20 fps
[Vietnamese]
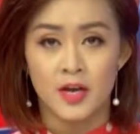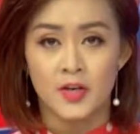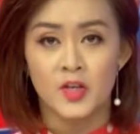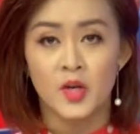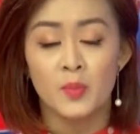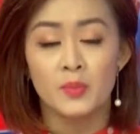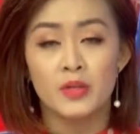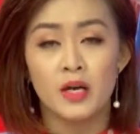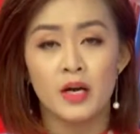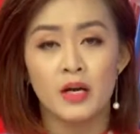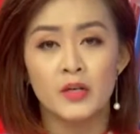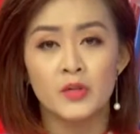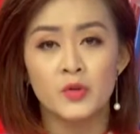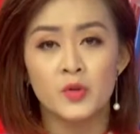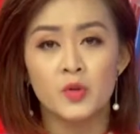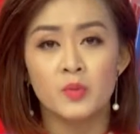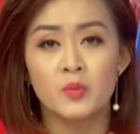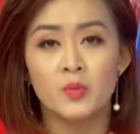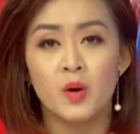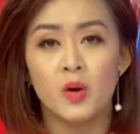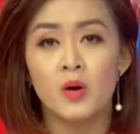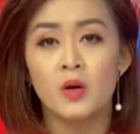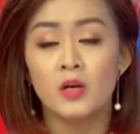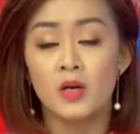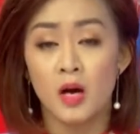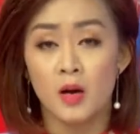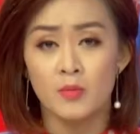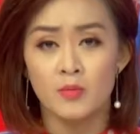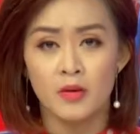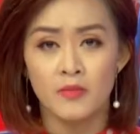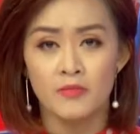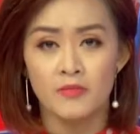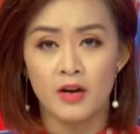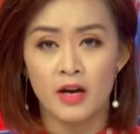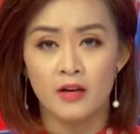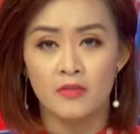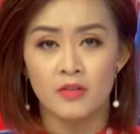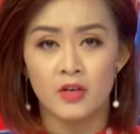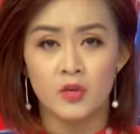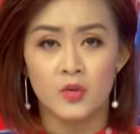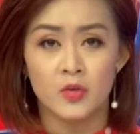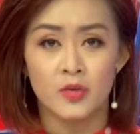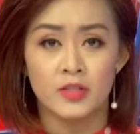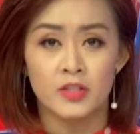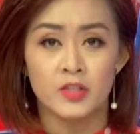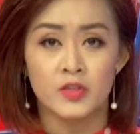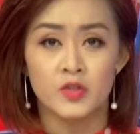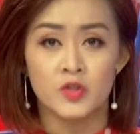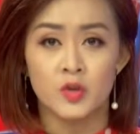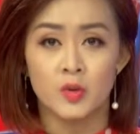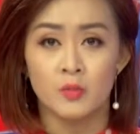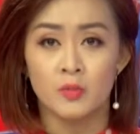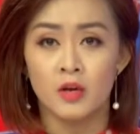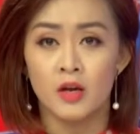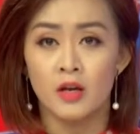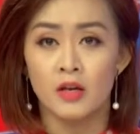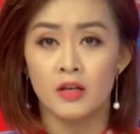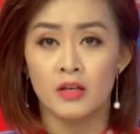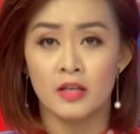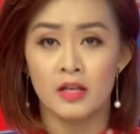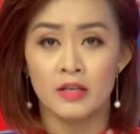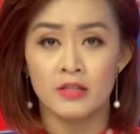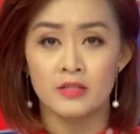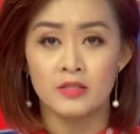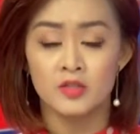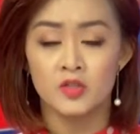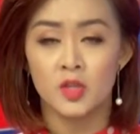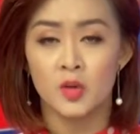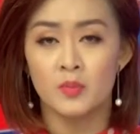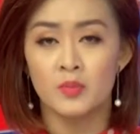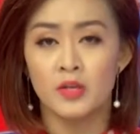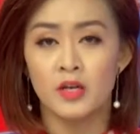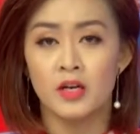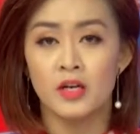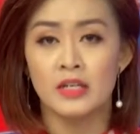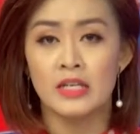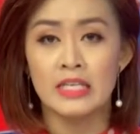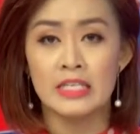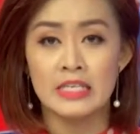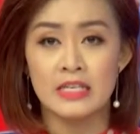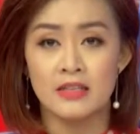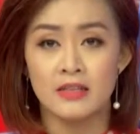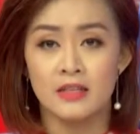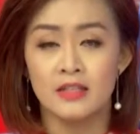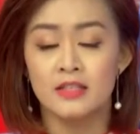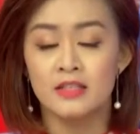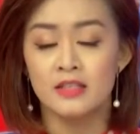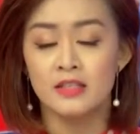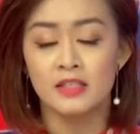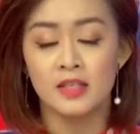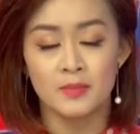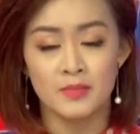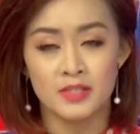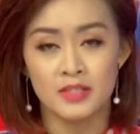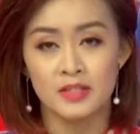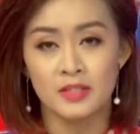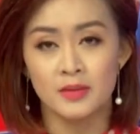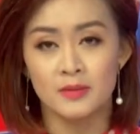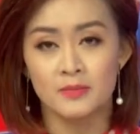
đồng thời tuyên bố không góp phần vào cuộc diệt chủng Holocaust trong thời đệ nhị thế chiến năm xưa.